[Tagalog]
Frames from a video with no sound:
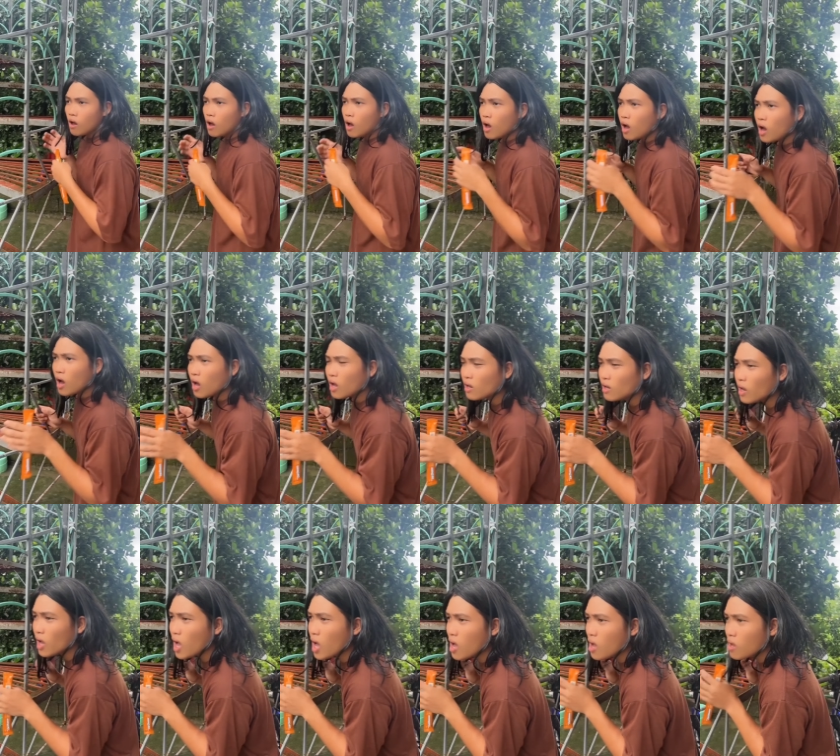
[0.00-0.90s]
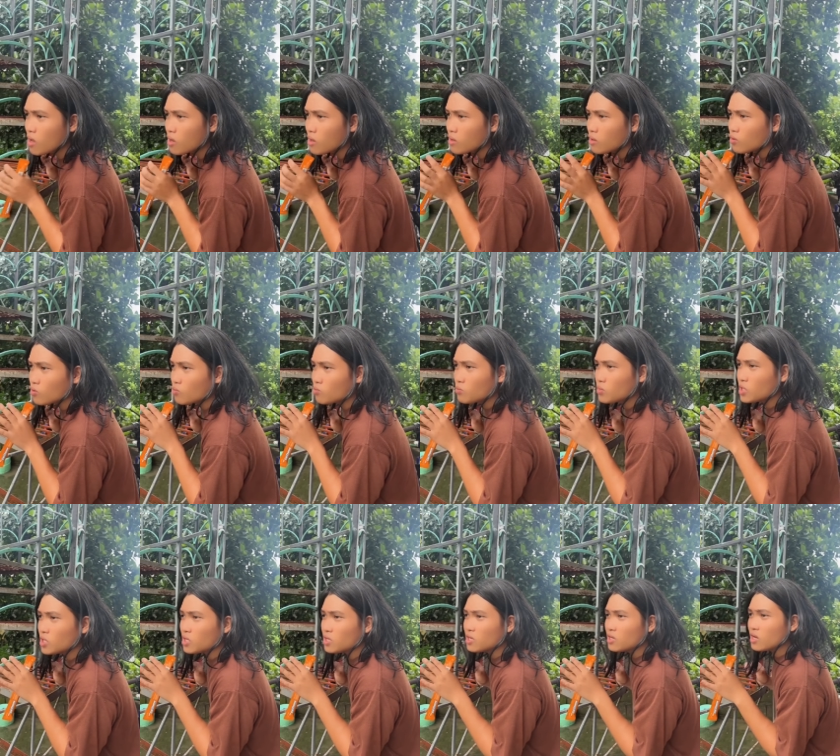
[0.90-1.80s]
Hala,
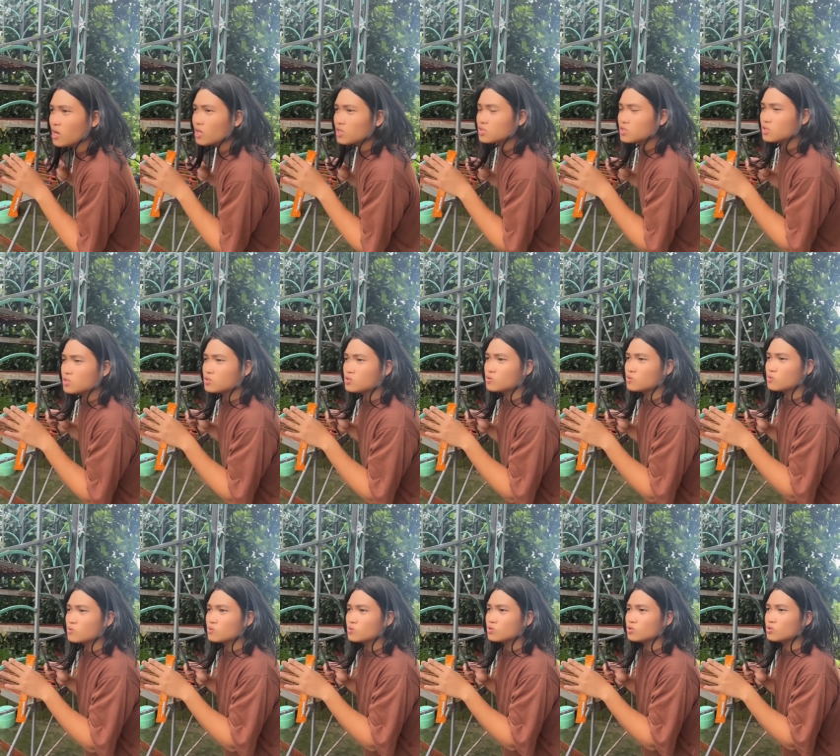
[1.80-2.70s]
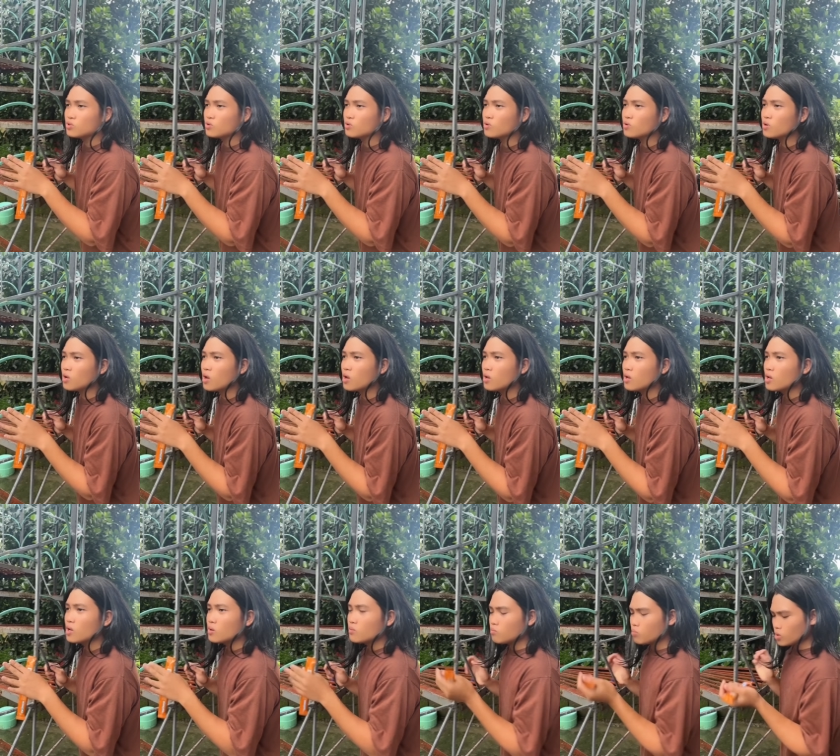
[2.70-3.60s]
umiiyak si Junjun.
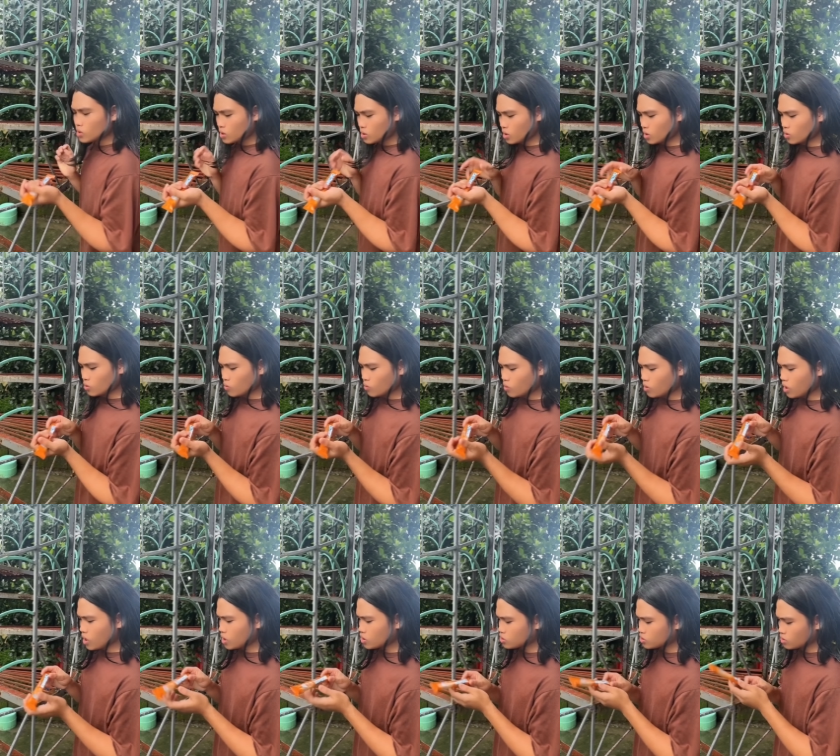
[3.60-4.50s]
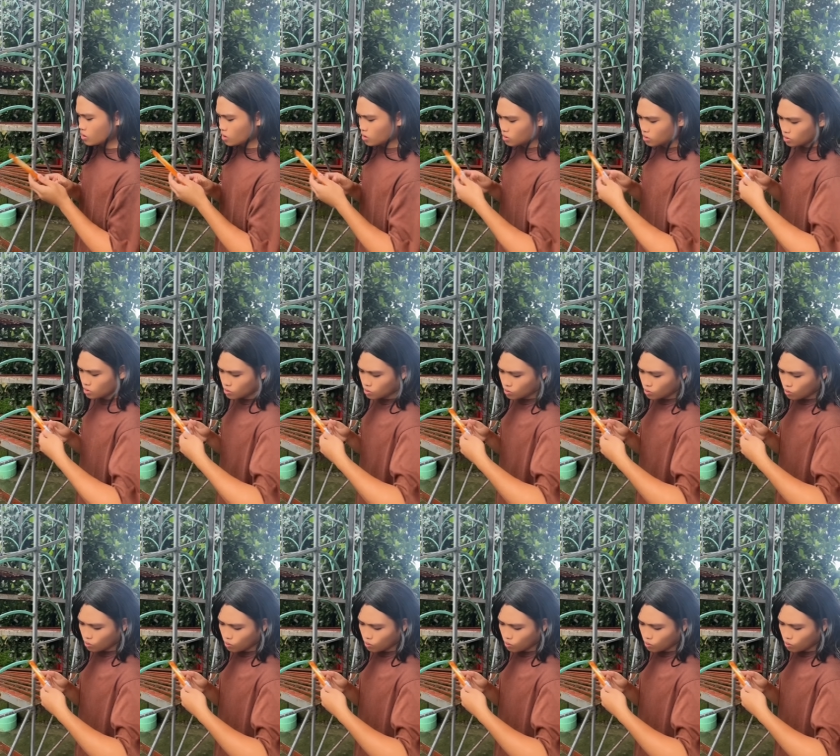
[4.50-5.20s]
Bigyan ko nga siya nito.